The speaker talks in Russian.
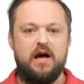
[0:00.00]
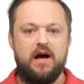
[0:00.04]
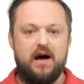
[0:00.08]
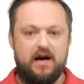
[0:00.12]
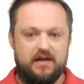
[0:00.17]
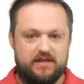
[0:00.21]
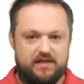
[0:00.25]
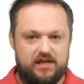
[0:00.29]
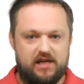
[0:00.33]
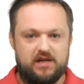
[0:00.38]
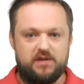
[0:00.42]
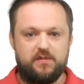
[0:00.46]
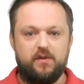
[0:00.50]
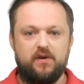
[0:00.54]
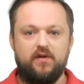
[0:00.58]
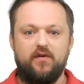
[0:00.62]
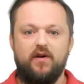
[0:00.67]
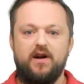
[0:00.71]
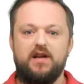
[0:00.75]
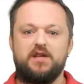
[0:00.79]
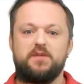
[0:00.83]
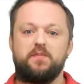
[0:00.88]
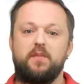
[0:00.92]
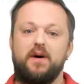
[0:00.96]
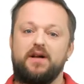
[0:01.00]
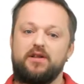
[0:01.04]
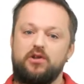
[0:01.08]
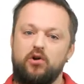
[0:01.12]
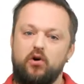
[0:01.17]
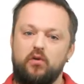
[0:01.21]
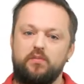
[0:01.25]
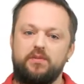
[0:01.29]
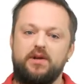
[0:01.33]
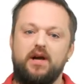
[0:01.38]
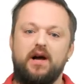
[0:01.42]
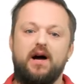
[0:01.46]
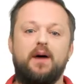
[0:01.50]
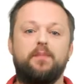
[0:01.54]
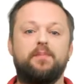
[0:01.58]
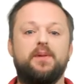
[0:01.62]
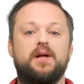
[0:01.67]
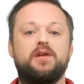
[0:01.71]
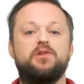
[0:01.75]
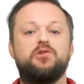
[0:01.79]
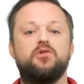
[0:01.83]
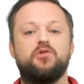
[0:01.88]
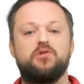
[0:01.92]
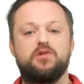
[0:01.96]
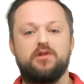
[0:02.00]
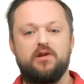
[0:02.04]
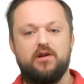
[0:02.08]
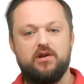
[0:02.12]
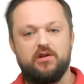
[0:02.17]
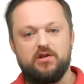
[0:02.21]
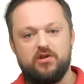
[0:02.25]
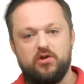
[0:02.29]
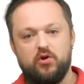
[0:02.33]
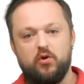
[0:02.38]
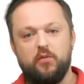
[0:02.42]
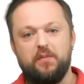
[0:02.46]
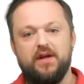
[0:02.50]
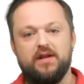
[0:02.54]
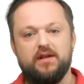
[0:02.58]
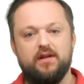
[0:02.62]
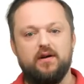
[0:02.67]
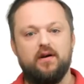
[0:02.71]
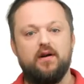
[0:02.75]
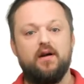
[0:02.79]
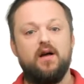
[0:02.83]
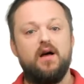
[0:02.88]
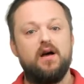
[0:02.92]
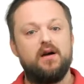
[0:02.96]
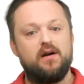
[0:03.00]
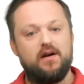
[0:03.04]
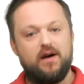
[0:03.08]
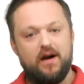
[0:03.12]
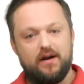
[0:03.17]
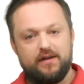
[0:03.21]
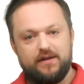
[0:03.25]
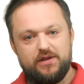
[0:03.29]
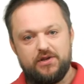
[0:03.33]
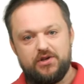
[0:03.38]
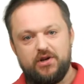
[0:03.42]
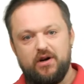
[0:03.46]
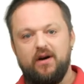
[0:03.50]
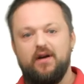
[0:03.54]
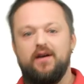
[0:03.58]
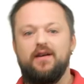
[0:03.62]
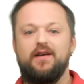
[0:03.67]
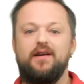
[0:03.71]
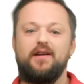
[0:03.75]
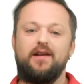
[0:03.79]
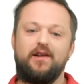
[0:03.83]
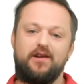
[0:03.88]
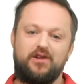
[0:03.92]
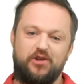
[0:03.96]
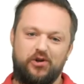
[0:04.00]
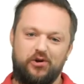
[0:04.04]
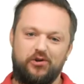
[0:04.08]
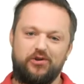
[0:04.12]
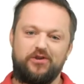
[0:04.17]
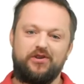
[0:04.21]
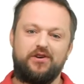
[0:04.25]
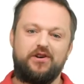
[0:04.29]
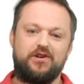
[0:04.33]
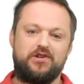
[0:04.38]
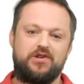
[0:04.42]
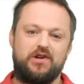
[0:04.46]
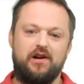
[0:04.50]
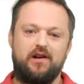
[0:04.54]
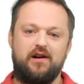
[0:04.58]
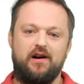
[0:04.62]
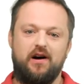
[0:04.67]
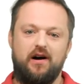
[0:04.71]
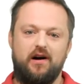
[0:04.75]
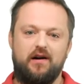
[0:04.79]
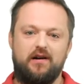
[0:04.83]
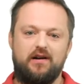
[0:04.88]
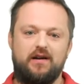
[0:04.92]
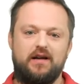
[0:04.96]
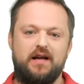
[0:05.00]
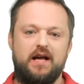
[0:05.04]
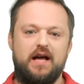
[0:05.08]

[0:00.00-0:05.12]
Осталось поговорить подробнее о платежных инструментах, карточках и электронных кошельках.